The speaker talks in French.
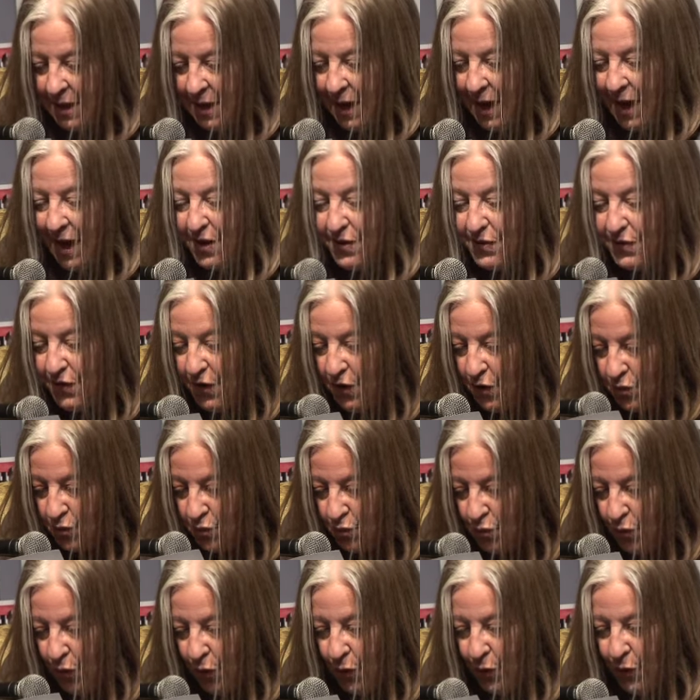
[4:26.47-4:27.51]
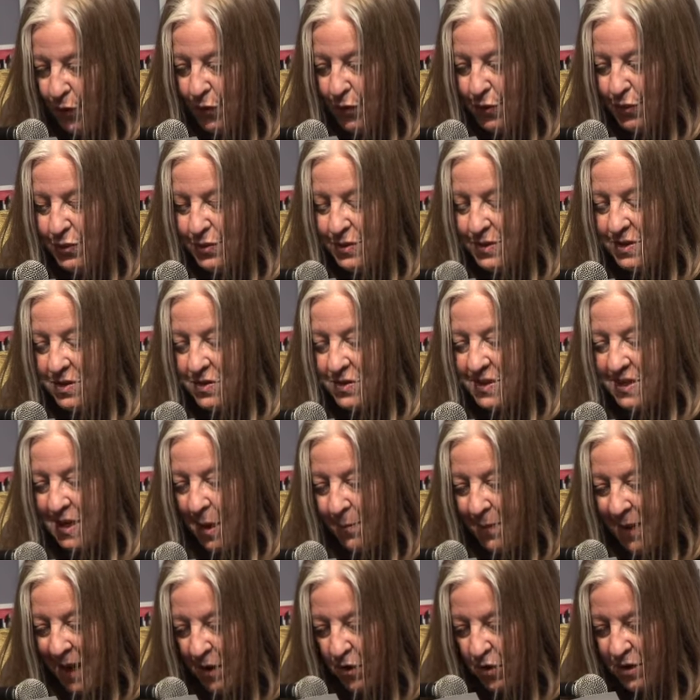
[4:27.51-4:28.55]
Avant coureuse, sa
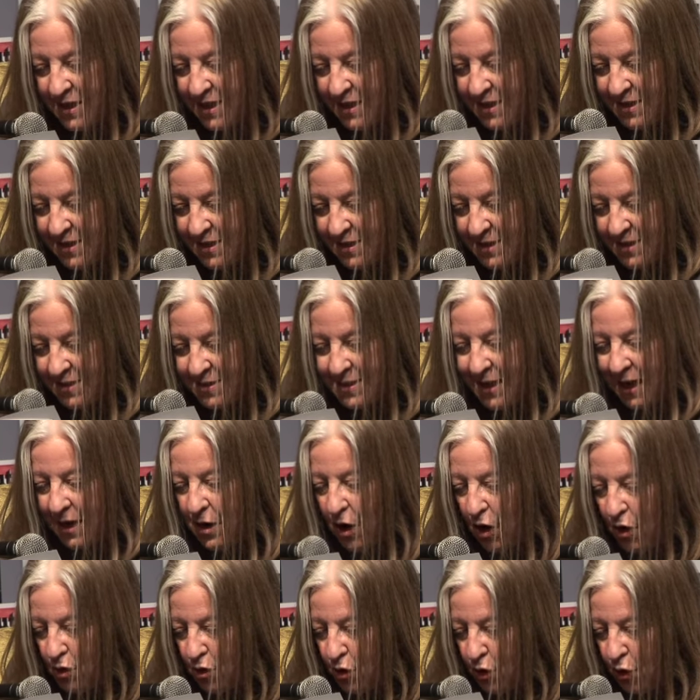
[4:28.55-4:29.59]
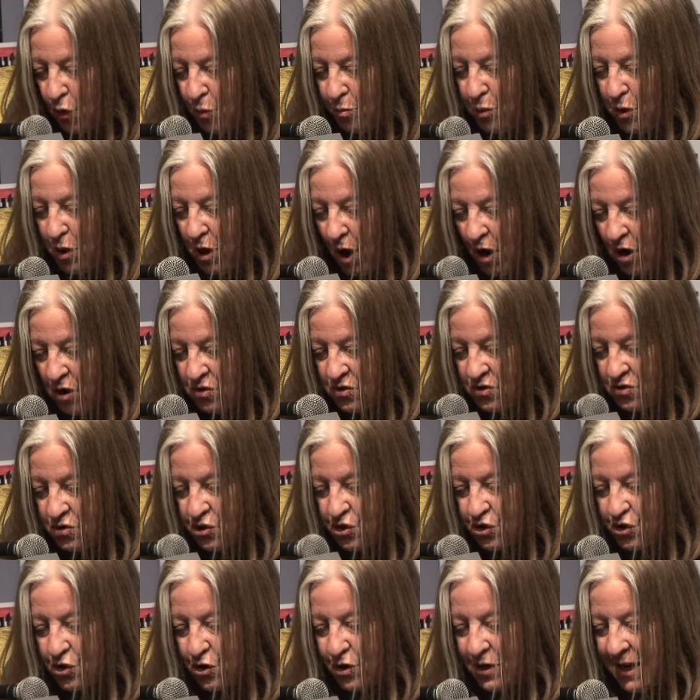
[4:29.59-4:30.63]
parole écrite à l'encre
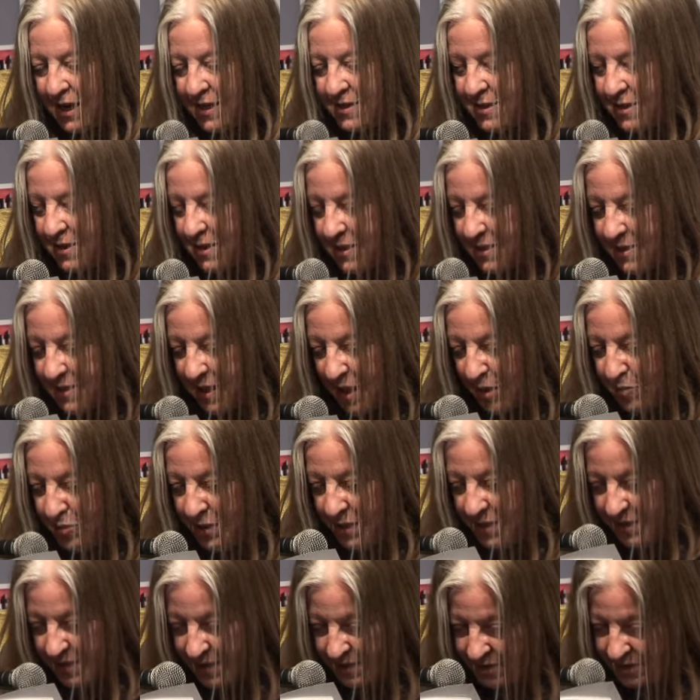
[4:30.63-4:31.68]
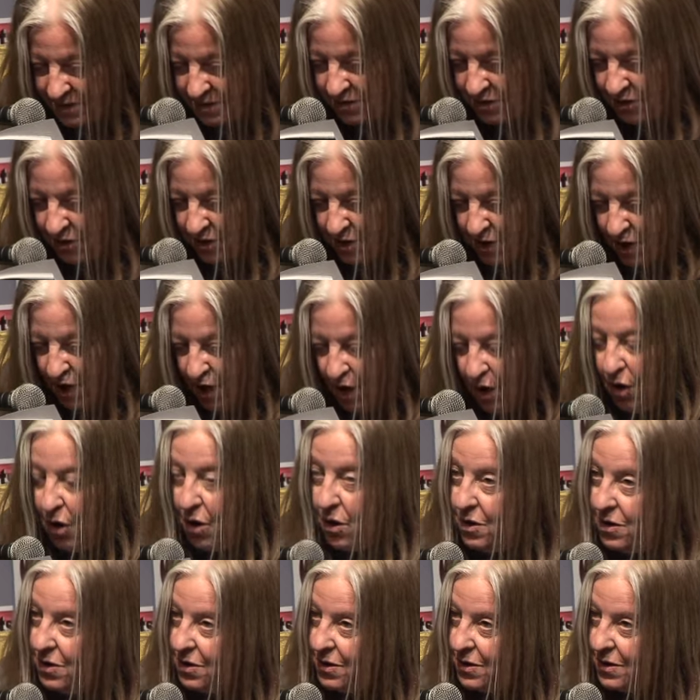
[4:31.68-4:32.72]
blanche la désabrite.
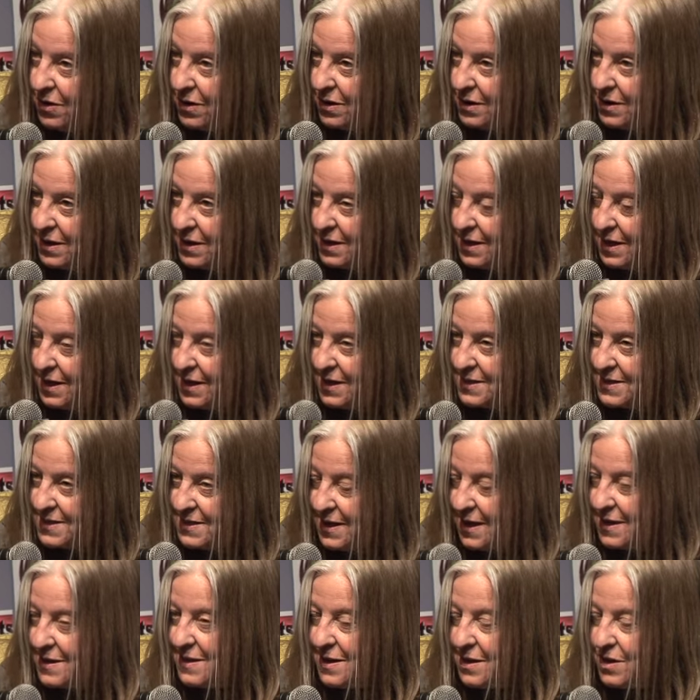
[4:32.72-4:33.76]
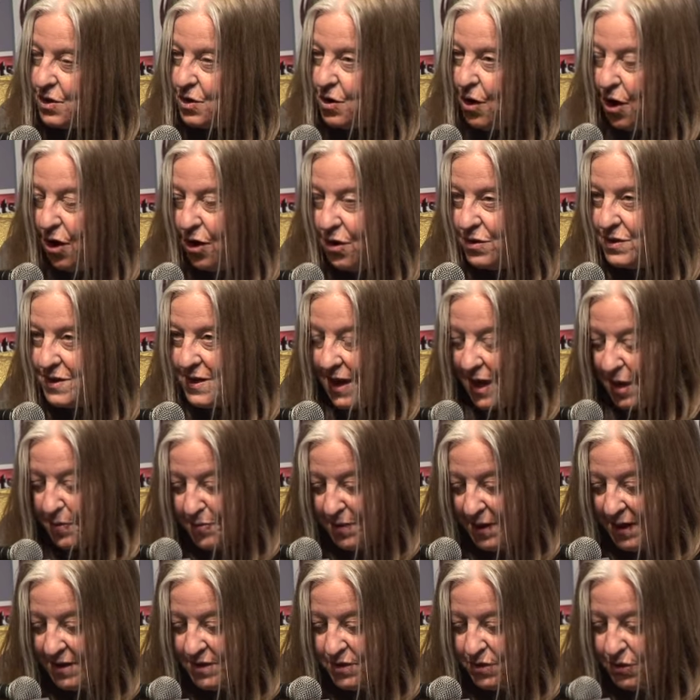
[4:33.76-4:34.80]
Or, cette grande
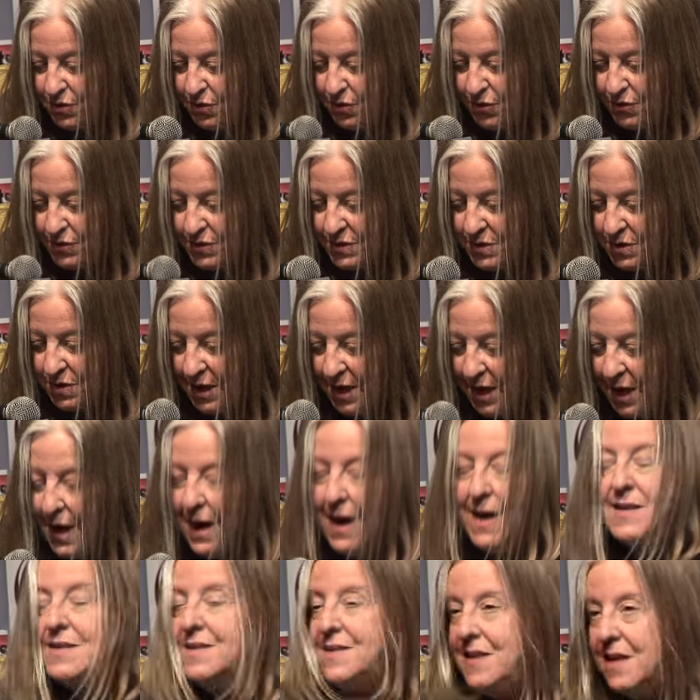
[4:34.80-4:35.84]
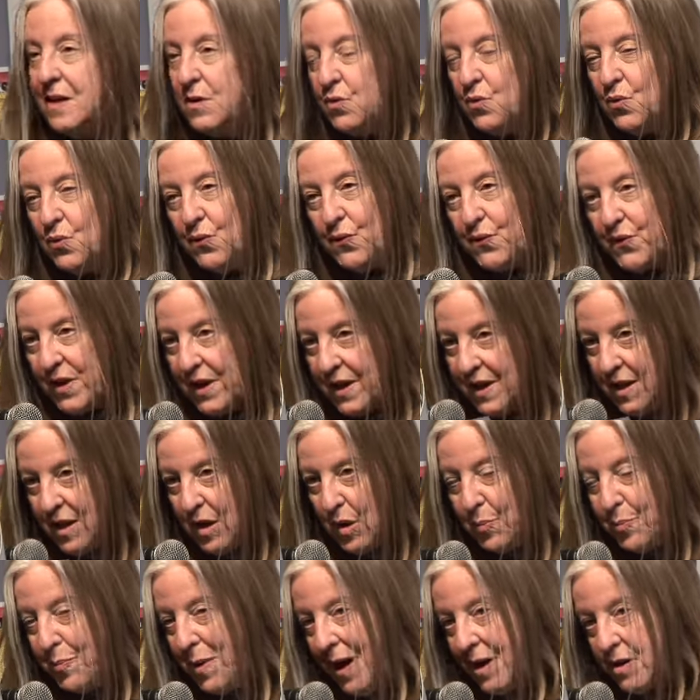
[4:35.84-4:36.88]
rapailleuse a
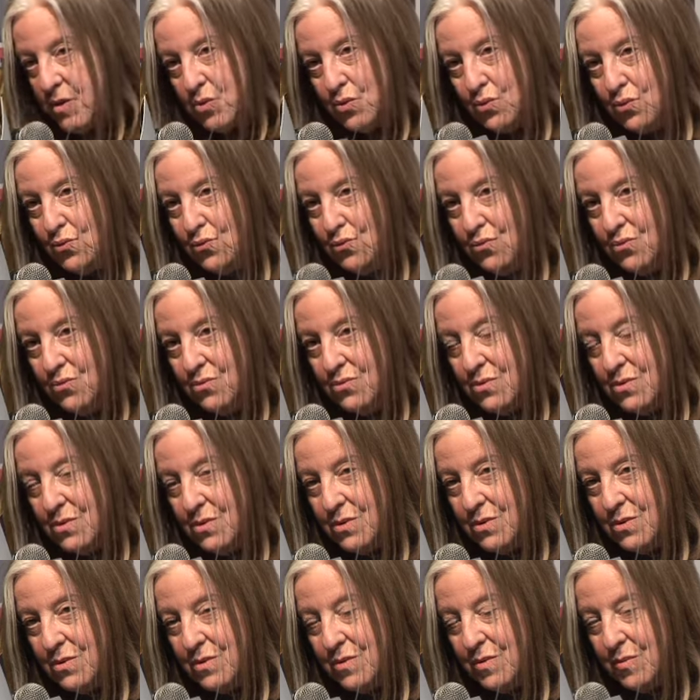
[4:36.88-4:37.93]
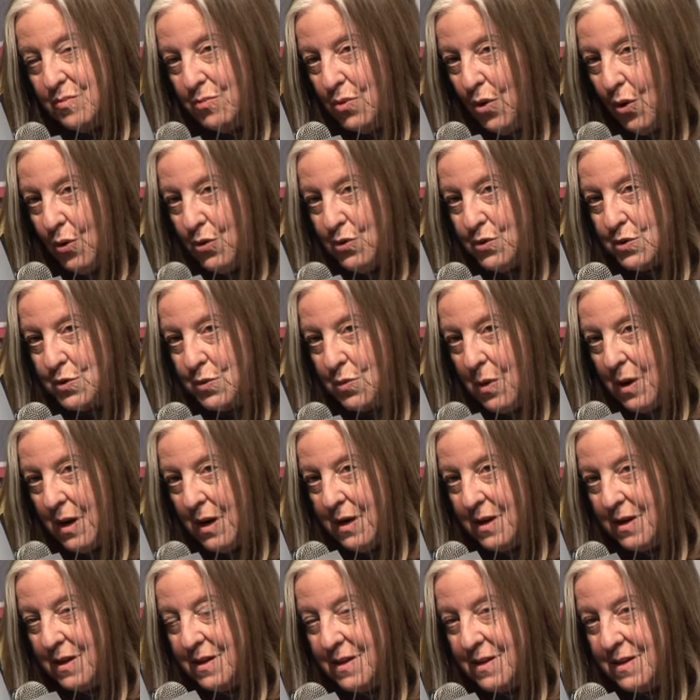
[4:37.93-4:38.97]
découvert partout me reçoit,
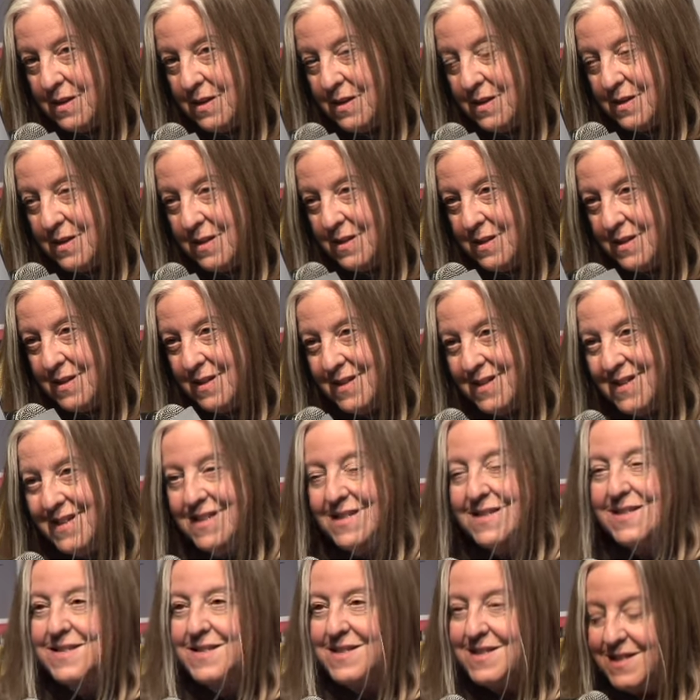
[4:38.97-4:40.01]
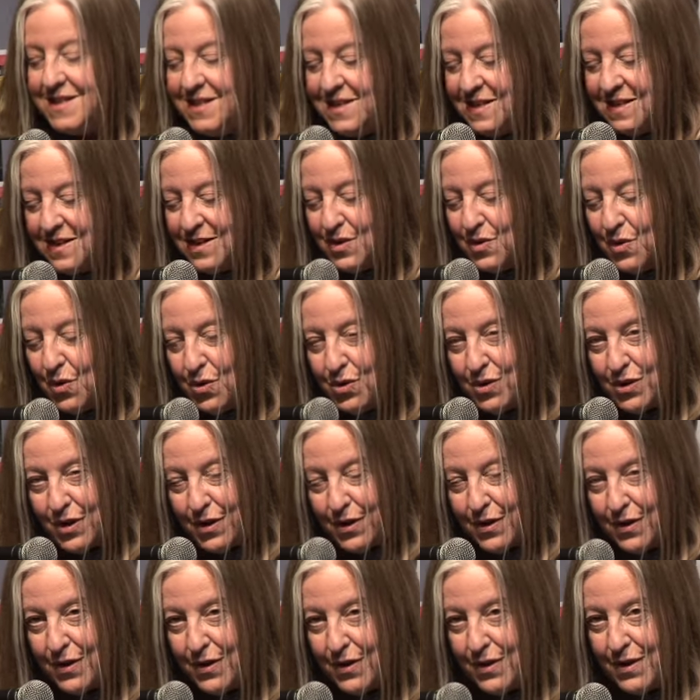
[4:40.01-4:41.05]
ici, au
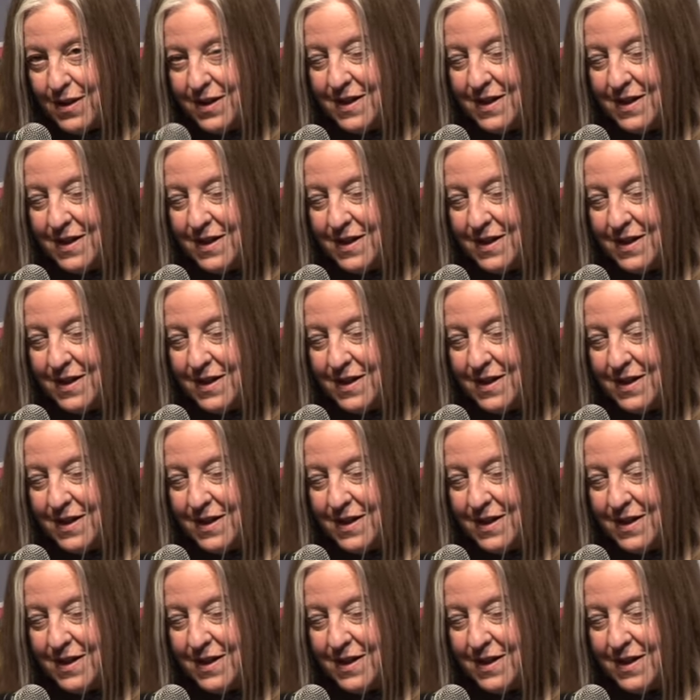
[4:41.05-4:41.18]
cœur,